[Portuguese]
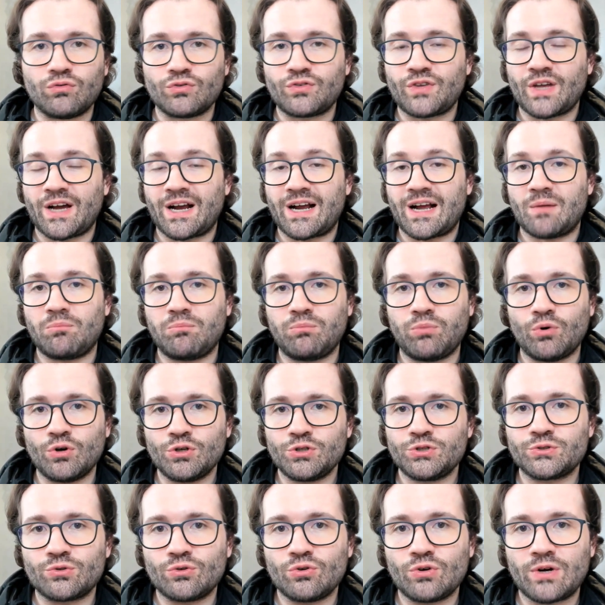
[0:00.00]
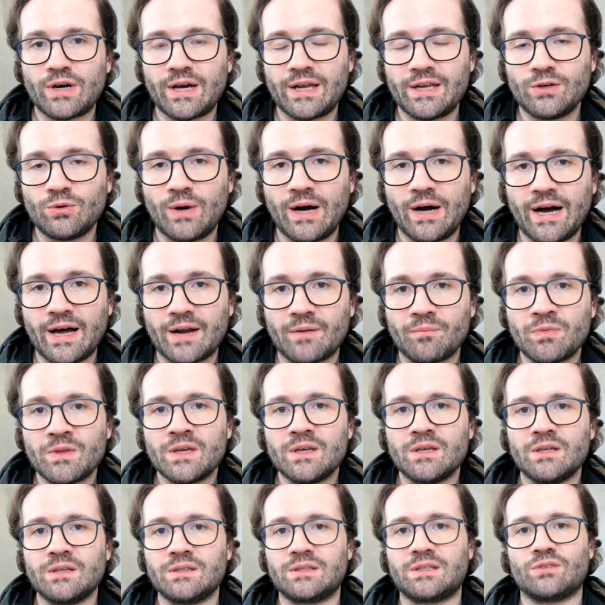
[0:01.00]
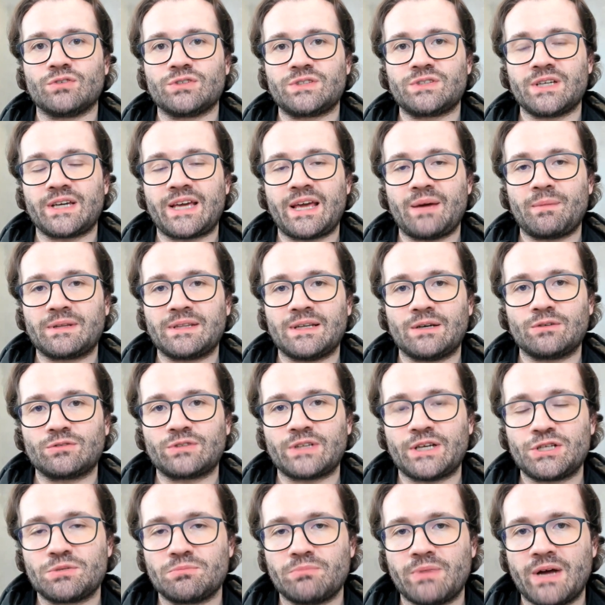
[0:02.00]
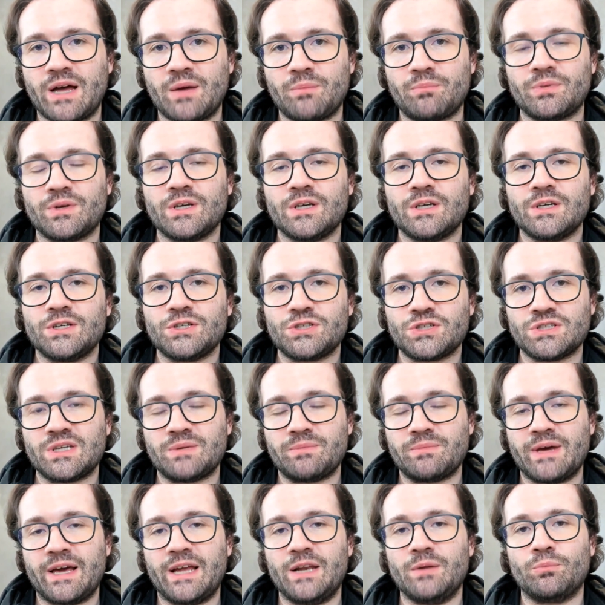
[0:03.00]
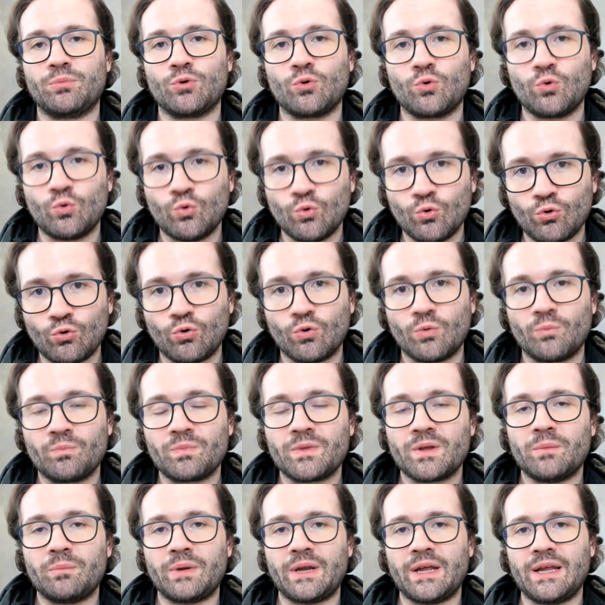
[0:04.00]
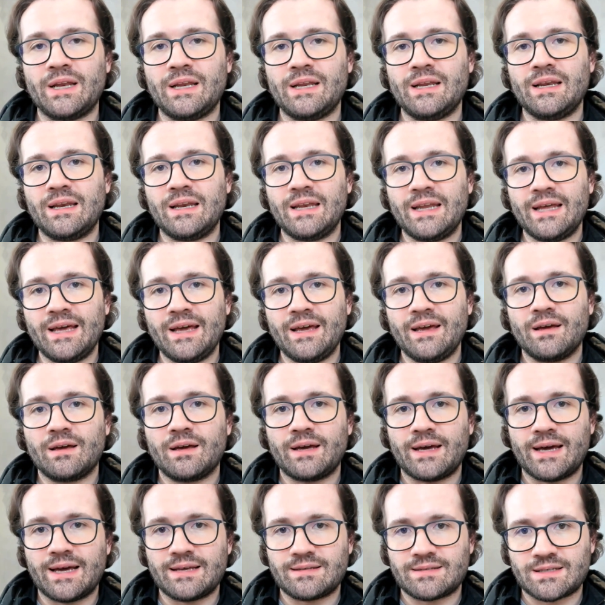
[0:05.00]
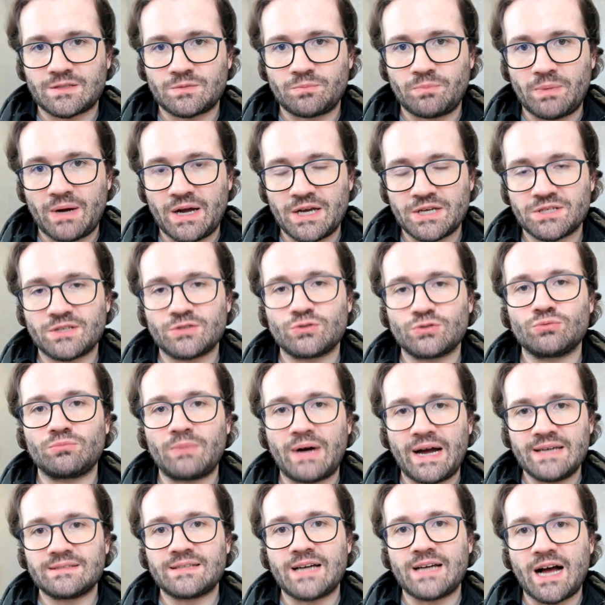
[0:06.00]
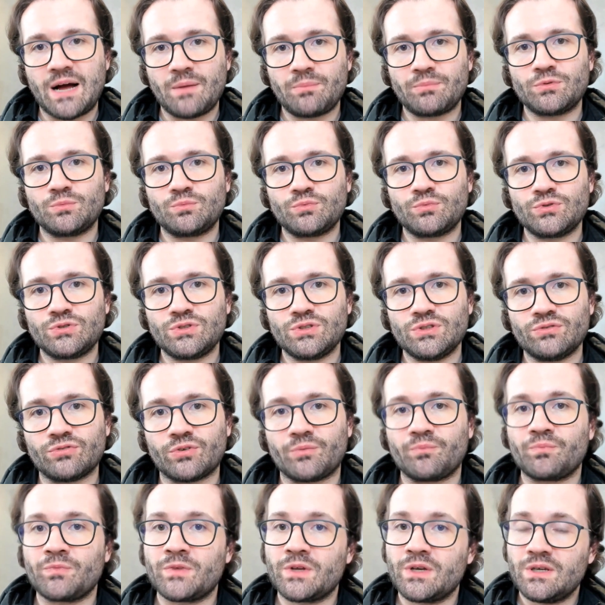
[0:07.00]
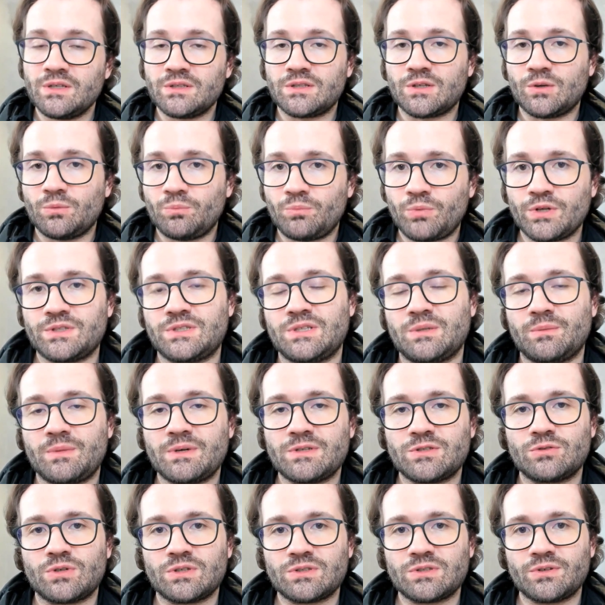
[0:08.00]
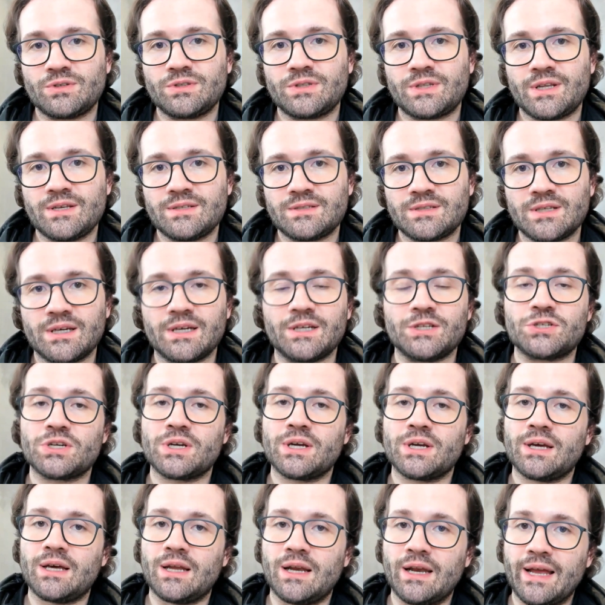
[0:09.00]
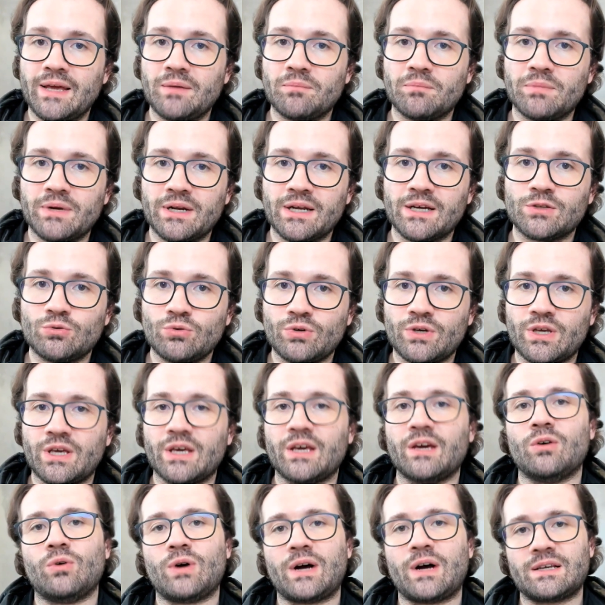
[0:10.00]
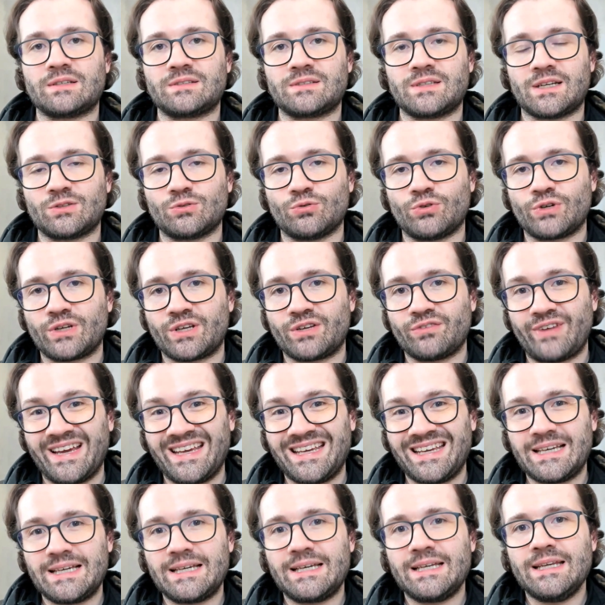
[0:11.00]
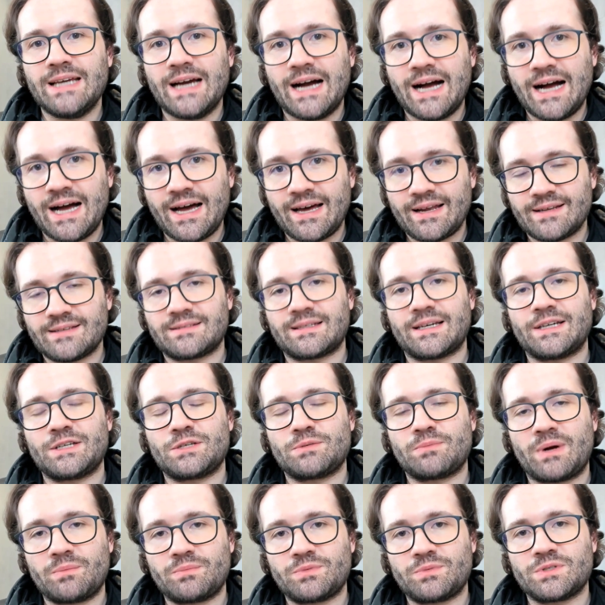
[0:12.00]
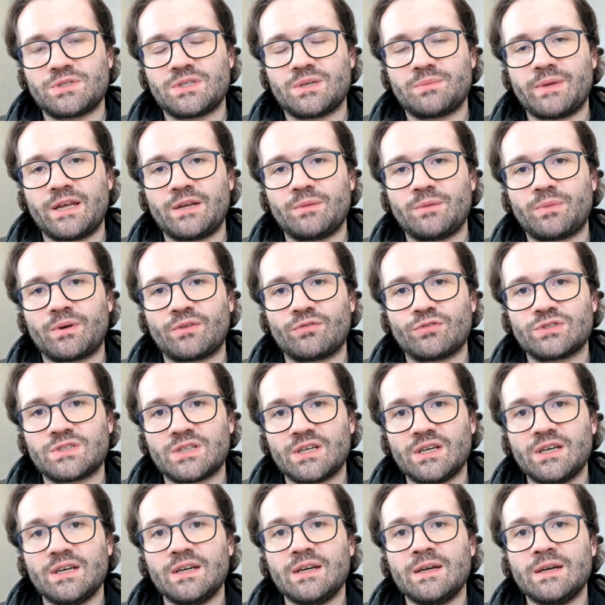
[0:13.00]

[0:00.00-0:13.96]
você acabou de colocar ele no ar. Então você quer mandar um sitemap XML para o Google para ele ler essas páginas o mais rápido possível. Então pode ser uma situação interessante. Lembrando que o rastreador que vai criar esse sitemap XML para você,